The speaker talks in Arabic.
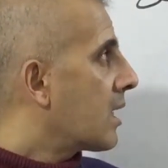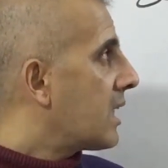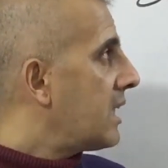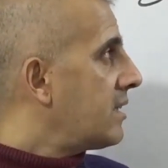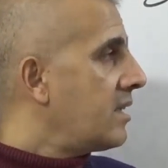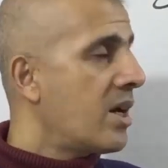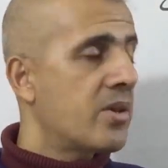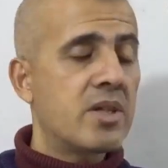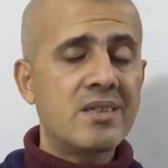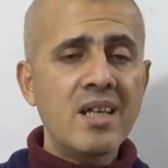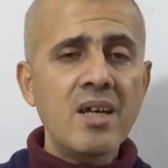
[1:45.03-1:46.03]

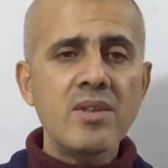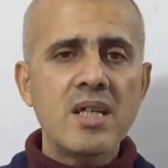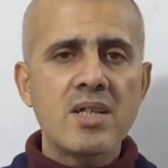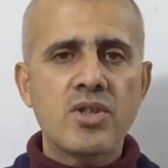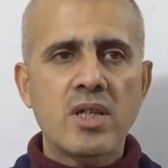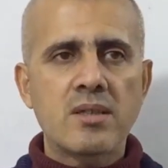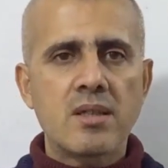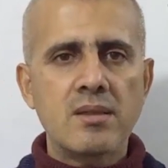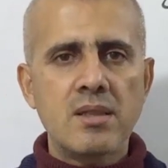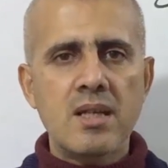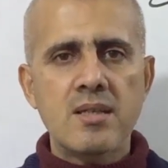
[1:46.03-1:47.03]
التغذية التغذية الجيدة
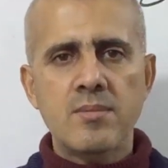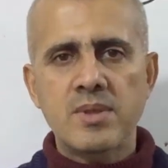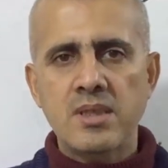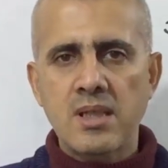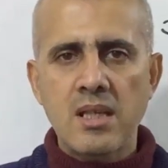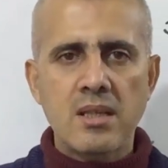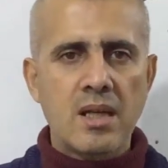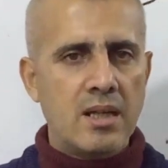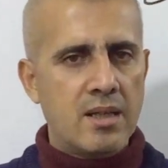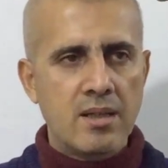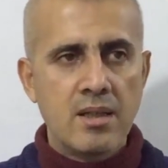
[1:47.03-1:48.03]
انت لازم تتغذى
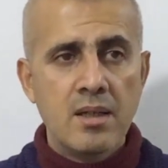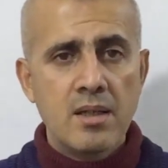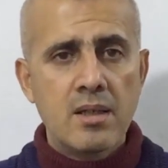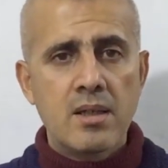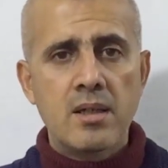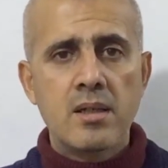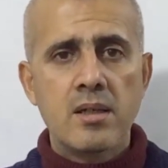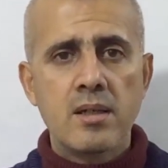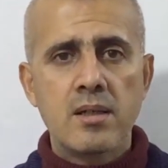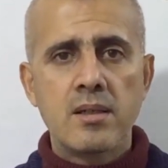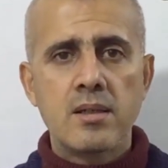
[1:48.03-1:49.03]
على
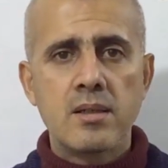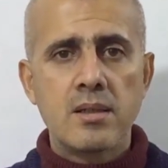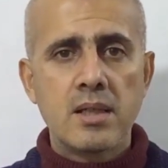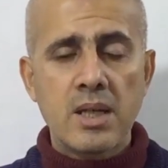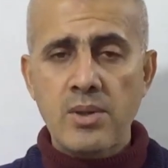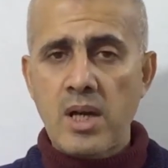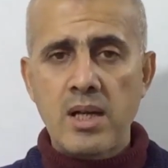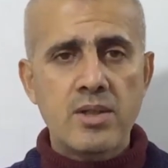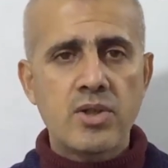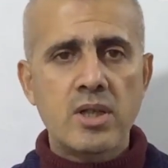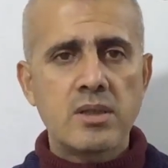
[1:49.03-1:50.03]
آه، الغذاء
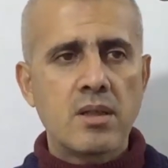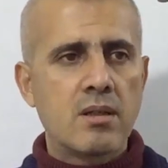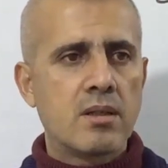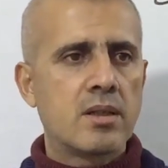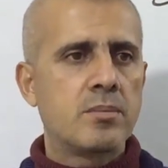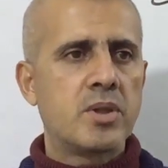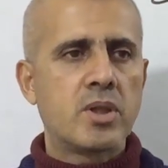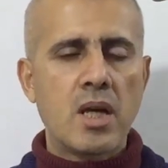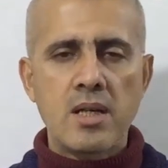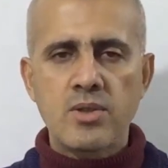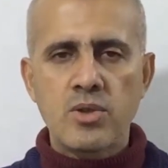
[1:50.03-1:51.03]
الجيد اللي بيه
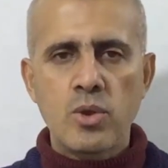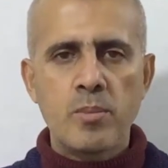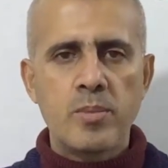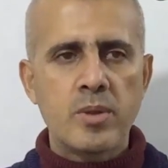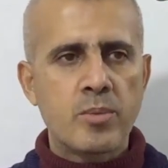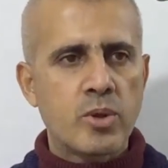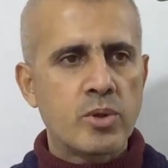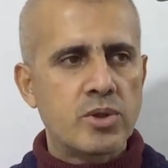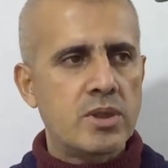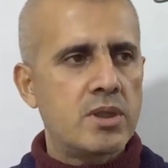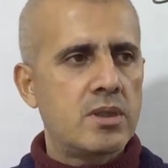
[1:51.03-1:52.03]
كالسيوم بيه
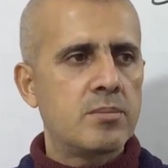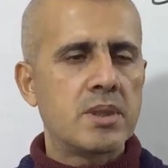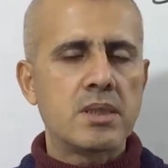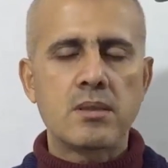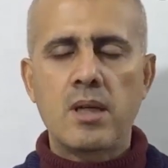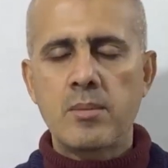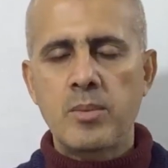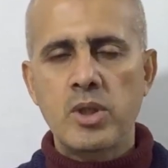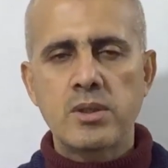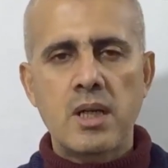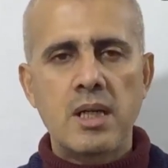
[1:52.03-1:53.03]
بروتين بيه
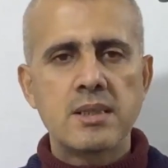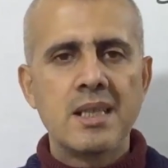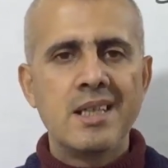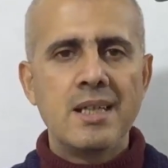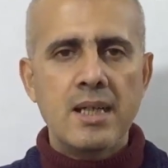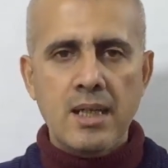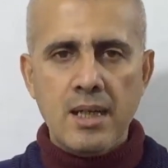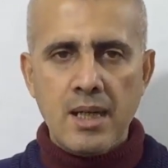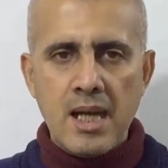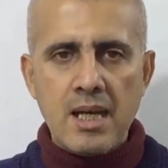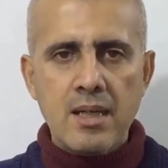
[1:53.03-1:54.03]
كربوهيدرات
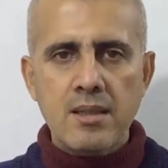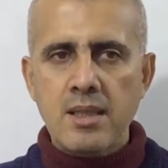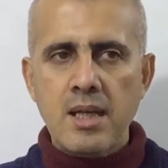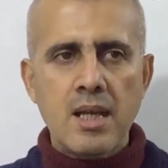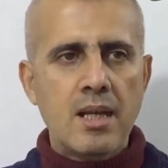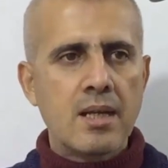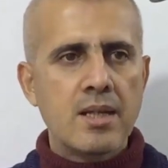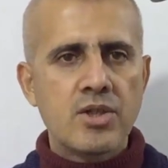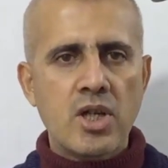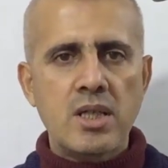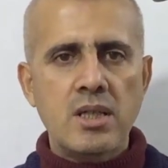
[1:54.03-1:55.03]
الاغذيه
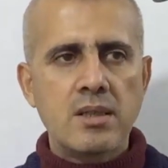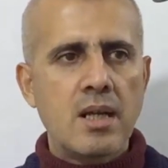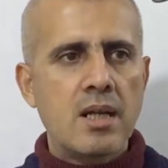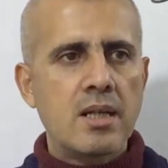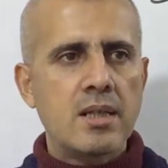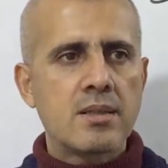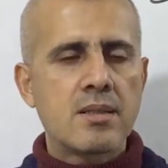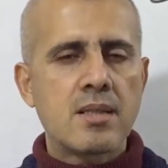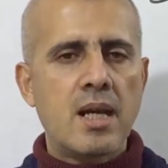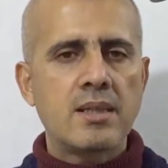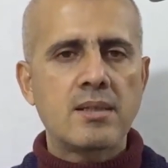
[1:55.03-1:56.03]
الجيده اللي
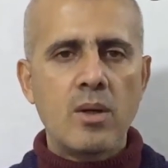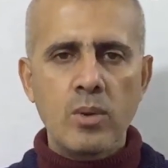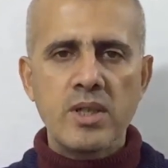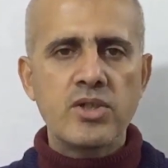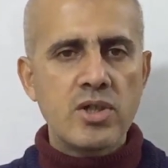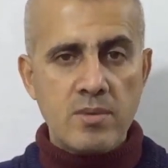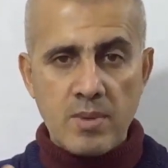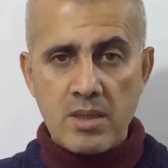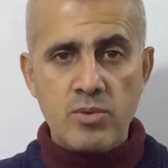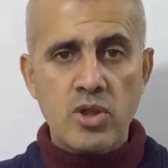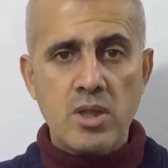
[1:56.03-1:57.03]
تساعد اولا
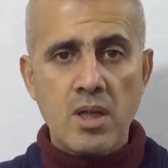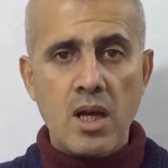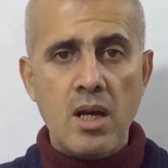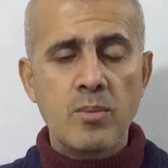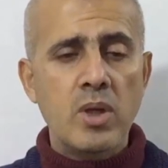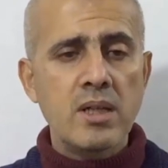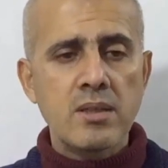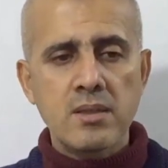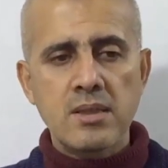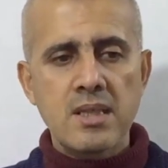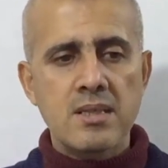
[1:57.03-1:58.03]
جسمك بشكل عام
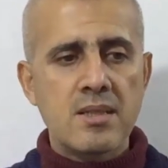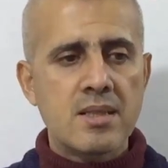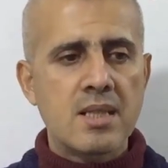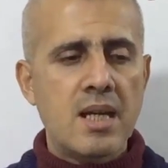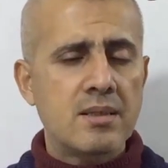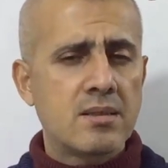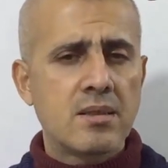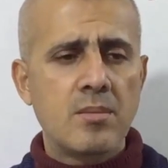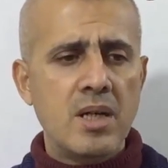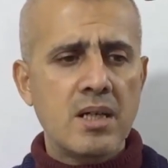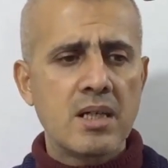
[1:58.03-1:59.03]
وايضا تساعد
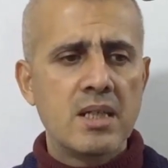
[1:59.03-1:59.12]
الدماغ